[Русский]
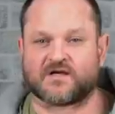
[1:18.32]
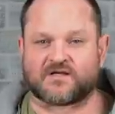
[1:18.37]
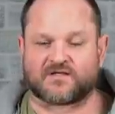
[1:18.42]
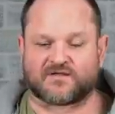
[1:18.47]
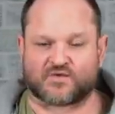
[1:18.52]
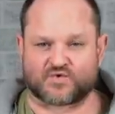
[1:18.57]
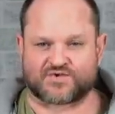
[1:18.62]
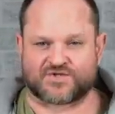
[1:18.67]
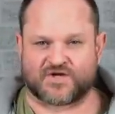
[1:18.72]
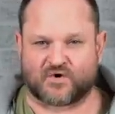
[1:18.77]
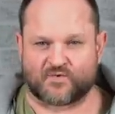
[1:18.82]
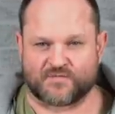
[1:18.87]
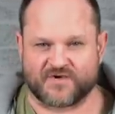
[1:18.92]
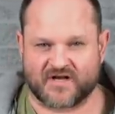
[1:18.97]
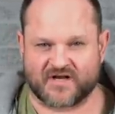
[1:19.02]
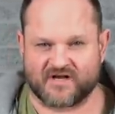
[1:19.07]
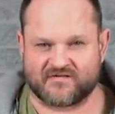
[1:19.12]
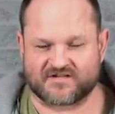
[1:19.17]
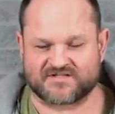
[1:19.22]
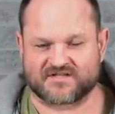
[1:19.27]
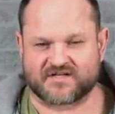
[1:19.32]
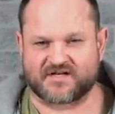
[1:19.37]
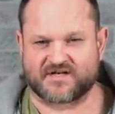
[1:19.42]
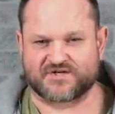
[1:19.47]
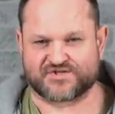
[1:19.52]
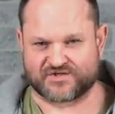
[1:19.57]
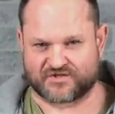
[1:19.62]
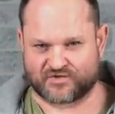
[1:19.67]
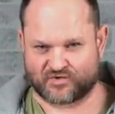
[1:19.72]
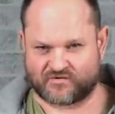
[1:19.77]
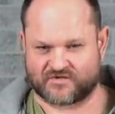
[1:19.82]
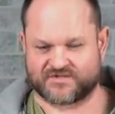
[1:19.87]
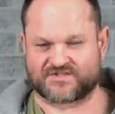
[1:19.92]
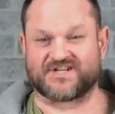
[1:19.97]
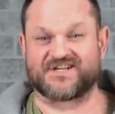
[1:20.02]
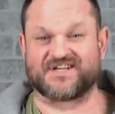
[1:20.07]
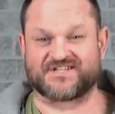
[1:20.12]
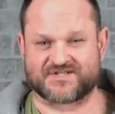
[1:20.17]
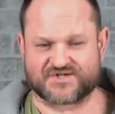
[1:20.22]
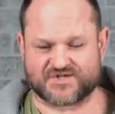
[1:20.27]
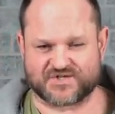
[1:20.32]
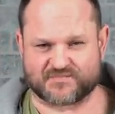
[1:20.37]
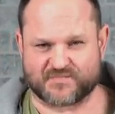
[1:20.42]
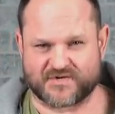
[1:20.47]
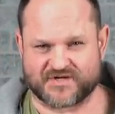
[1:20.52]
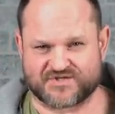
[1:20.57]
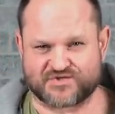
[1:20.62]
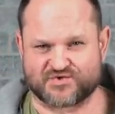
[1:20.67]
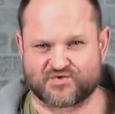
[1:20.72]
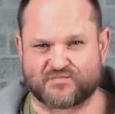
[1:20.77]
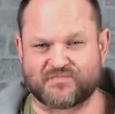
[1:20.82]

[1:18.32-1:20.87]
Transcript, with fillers: Друзья, у меня для вас отличная новость. Я сейчас поясню.